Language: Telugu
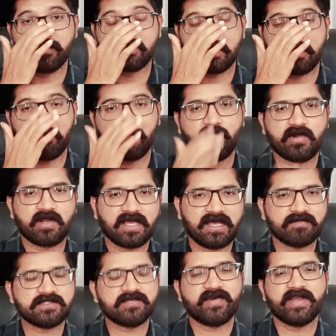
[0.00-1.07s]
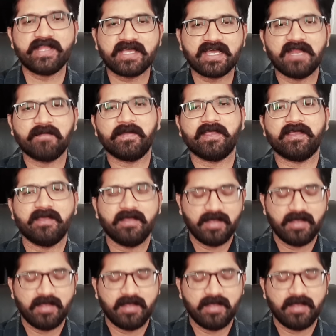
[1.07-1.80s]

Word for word: వచ్చేటప్పుడు ఓట్లు కావచ్చు ఇవన్నీ కలిపి